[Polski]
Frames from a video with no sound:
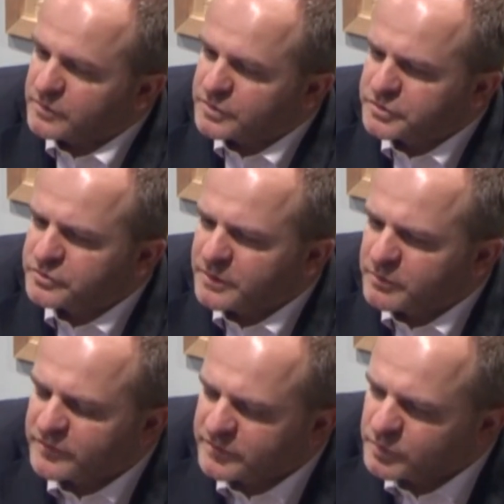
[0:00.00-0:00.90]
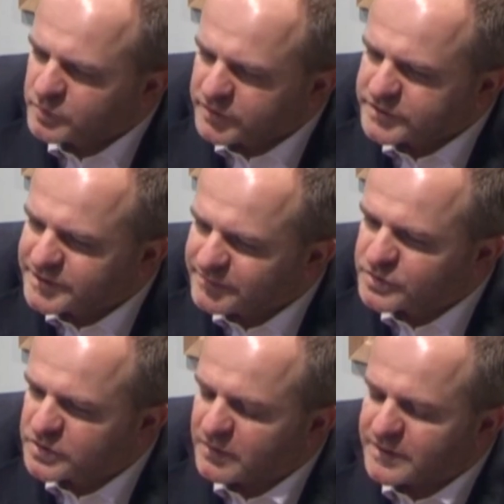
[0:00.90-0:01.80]
Może Duda powinien był podać te
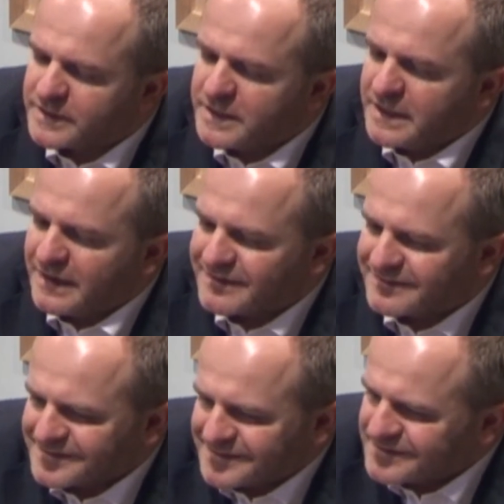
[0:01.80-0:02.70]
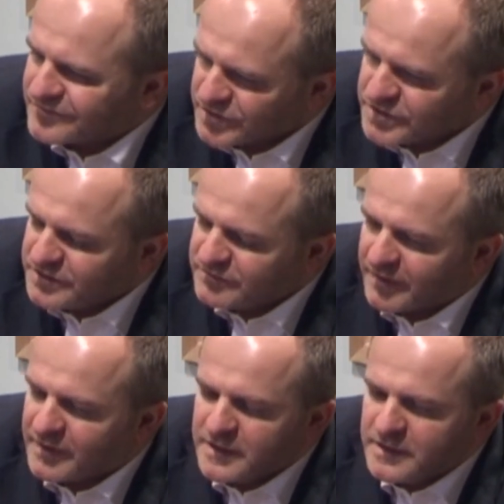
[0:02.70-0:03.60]
przykłady, ale teza jest
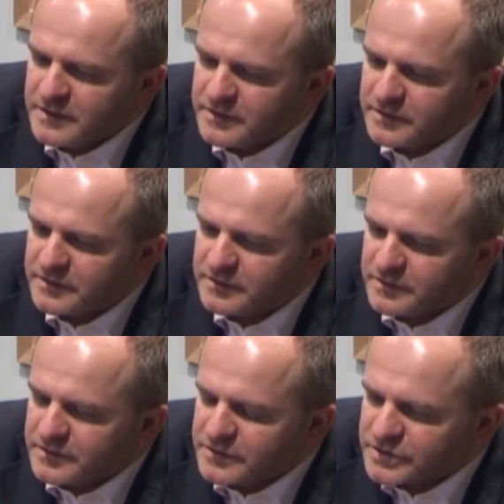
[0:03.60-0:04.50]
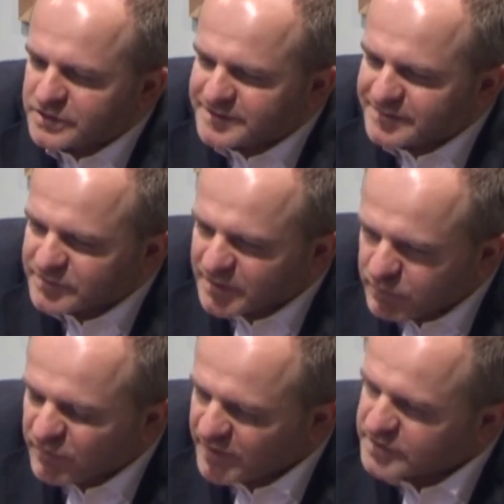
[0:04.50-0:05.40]
właściwa. Y, jeżeli chcemy na
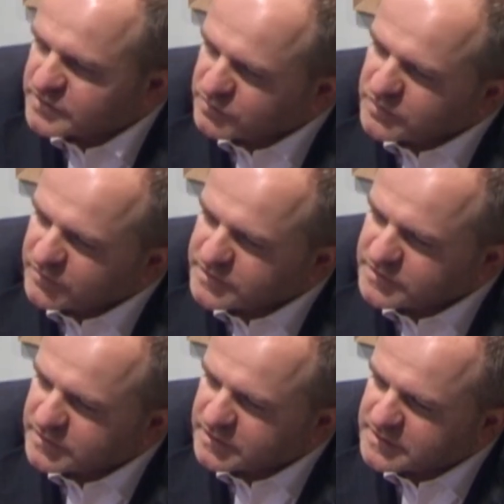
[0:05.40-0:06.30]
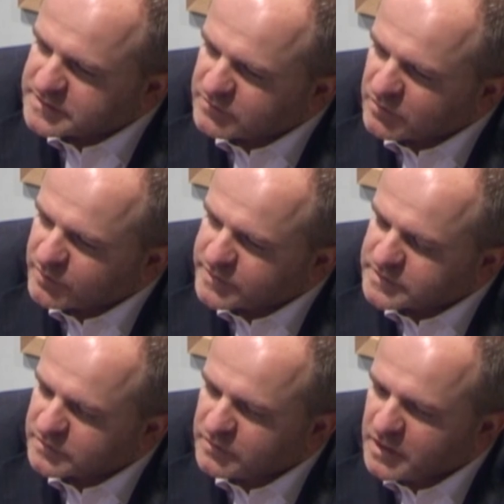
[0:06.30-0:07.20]
poważnie budować integrację
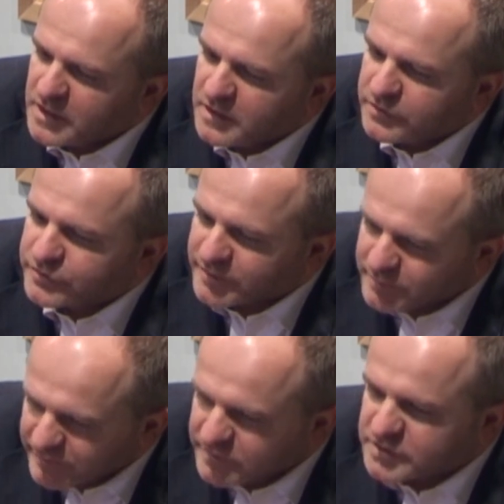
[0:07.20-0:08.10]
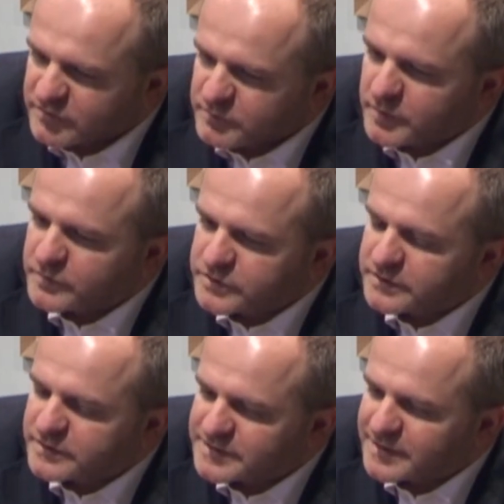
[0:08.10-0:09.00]
europejską, no to naprawdę trzeba wypełnić
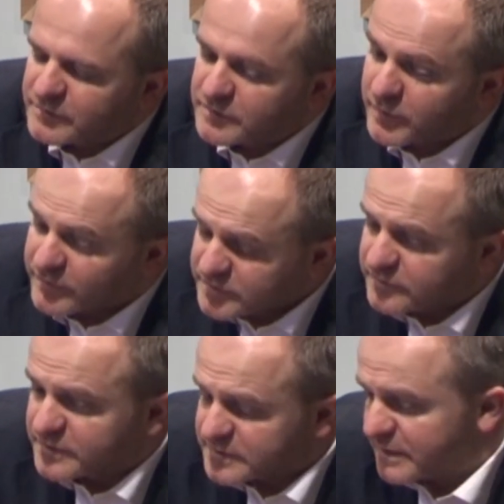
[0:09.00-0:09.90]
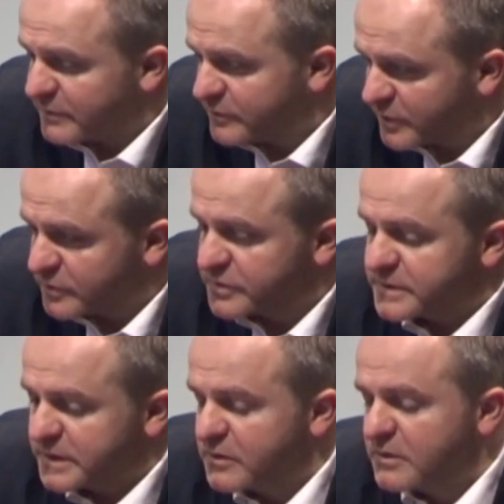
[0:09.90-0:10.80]
ten testament, prawdziwy testament
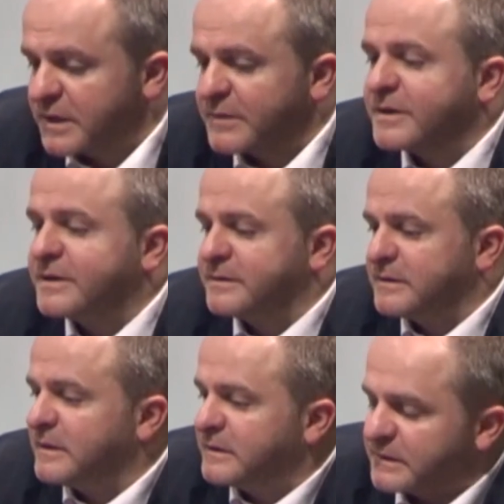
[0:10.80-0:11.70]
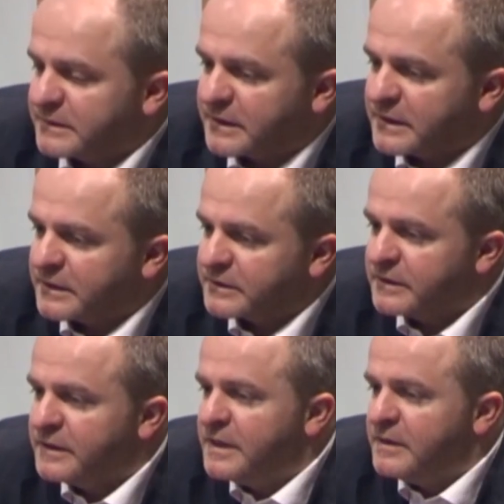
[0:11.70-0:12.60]
Bartoszewskiego, Geremka itd., tak itd., tak a
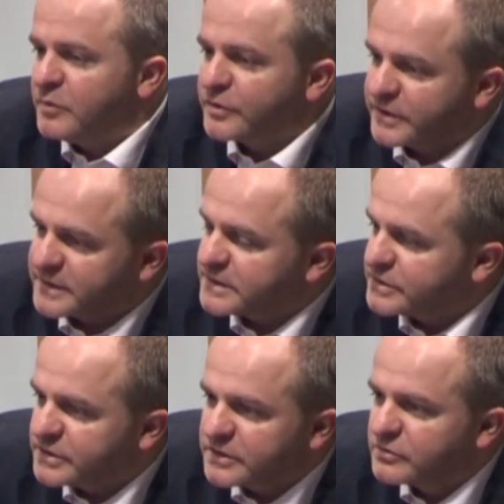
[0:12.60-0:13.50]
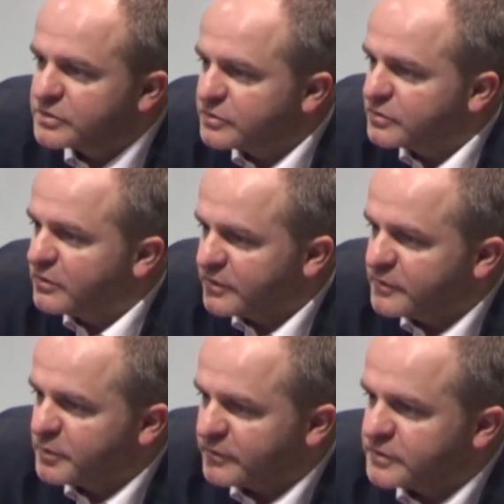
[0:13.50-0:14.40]
nie podkręcać się jedną czy drugą ich
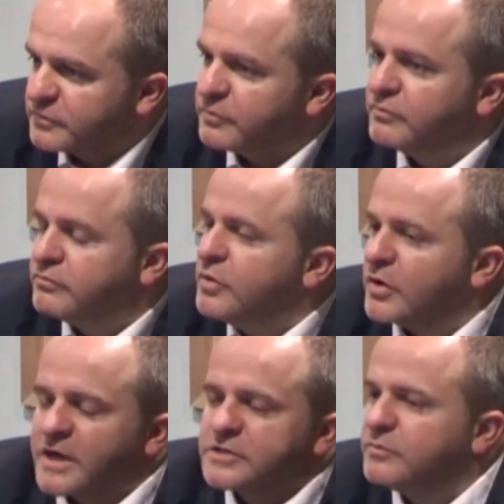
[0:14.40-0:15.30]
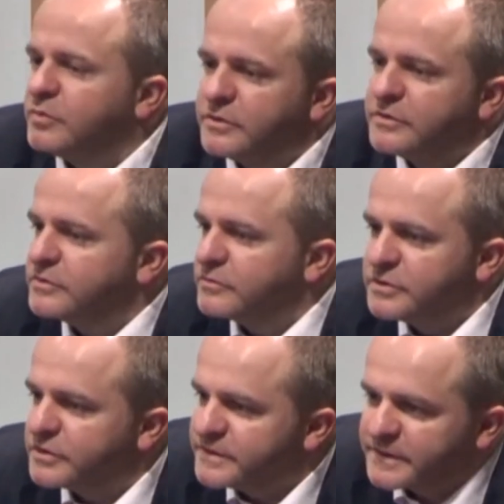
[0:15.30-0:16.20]
wypowiedzią doraźną, polityczną,
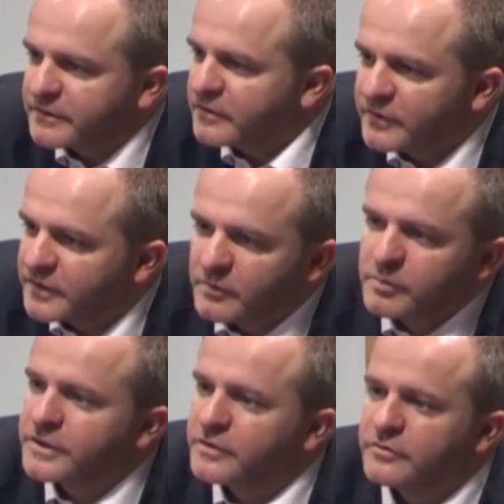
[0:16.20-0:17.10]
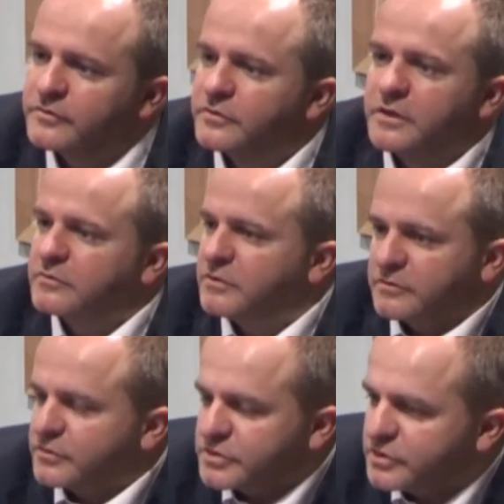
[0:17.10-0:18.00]
gdzie oni zaatakowali oponentów, których akurat
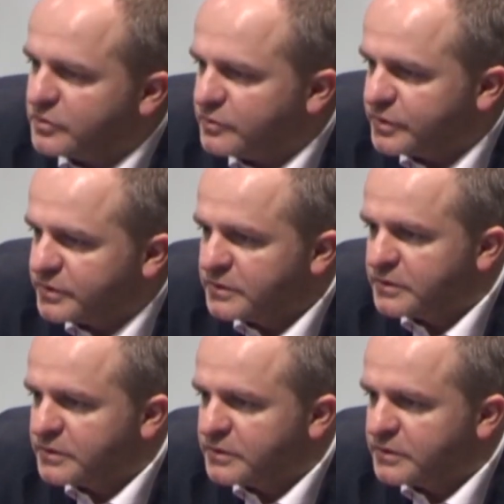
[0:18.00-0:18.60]
ktoś nie lubi.